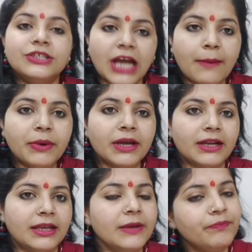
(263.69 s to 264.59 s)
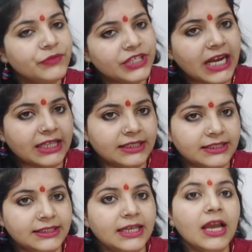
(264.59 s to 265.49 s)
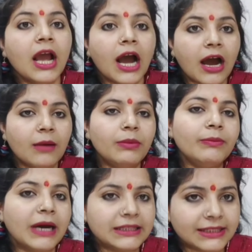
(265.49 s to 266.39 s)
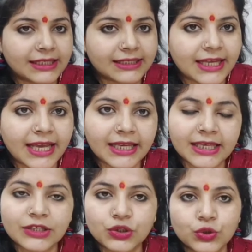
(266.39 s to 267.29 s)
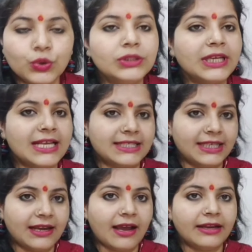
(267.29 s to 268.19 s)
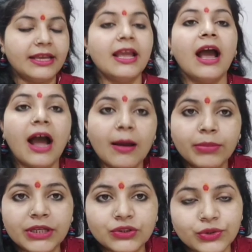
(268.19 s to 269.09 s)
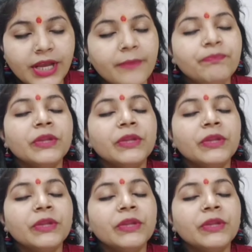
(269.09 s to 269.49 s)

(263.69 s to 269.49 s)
जाप करके चढ़ा दीजिए अब बात करते हैं कि जोत कैसी लगानी है आपने जो है